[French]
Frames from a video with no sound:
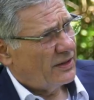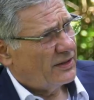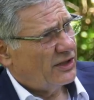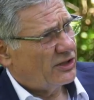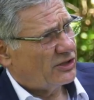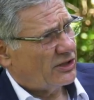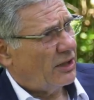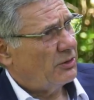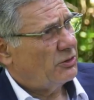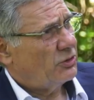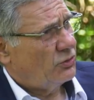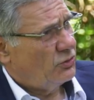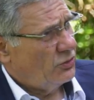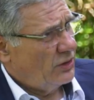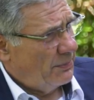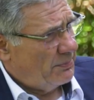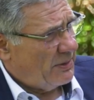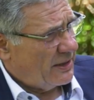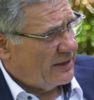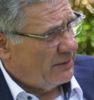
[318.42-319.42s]
déjà tous
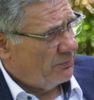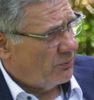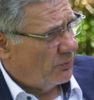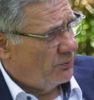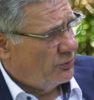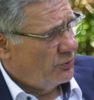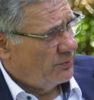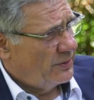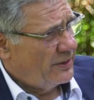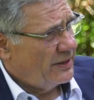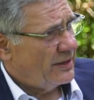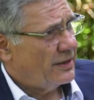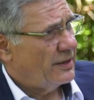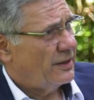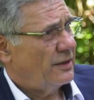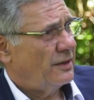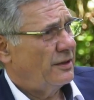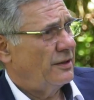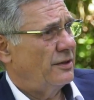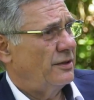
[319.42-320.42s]
les bâtiments publics
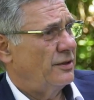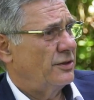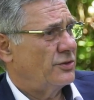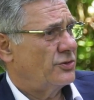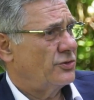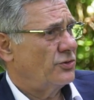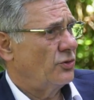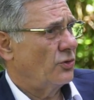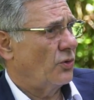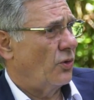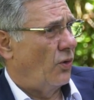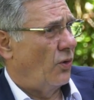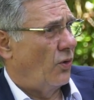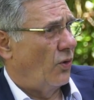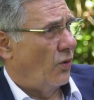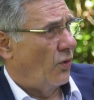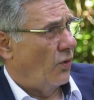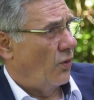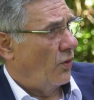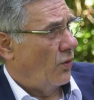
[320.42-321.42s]
euh,
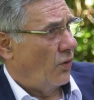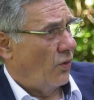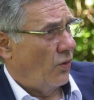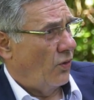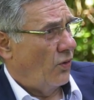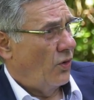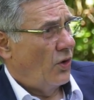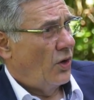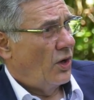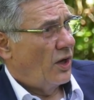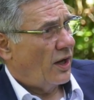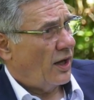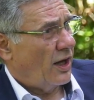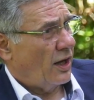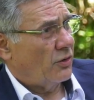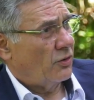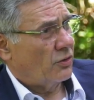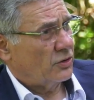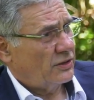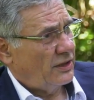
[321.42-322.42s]
seront
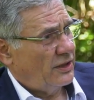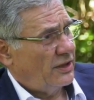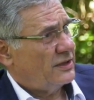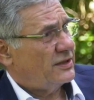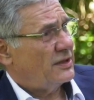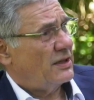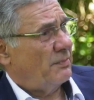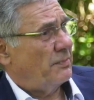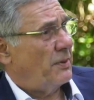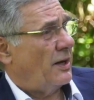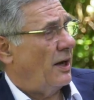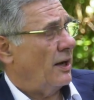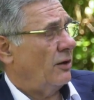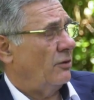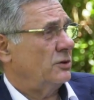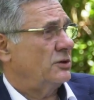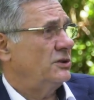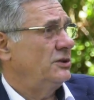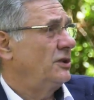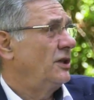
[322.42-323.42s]
raccordés. Ça part,
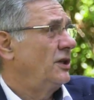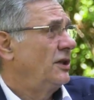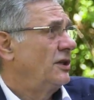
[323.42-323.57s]
alors si,